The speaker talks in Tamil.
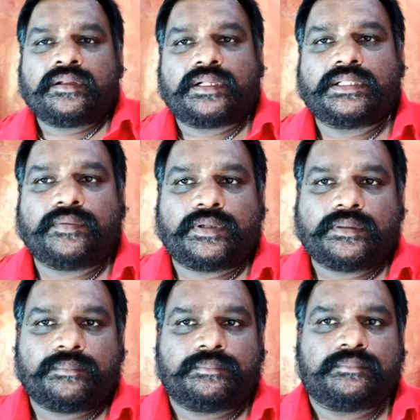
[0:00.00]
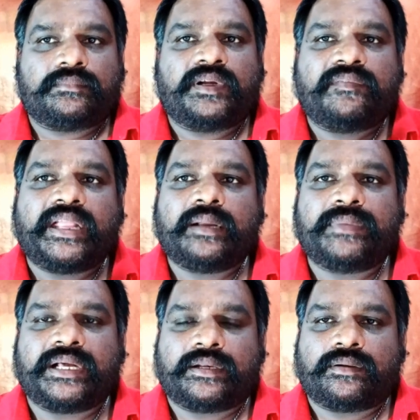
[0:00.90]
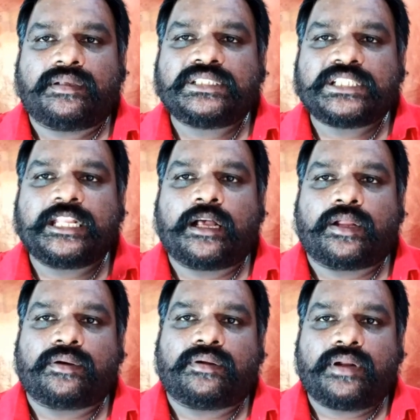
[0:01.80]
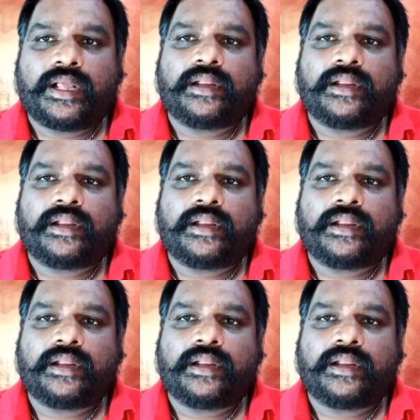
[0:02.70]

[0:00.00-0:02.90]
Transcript: ரத்த ஓட்டம் வேகமாக இருக்கணும் சீராக இருக்கணும்னா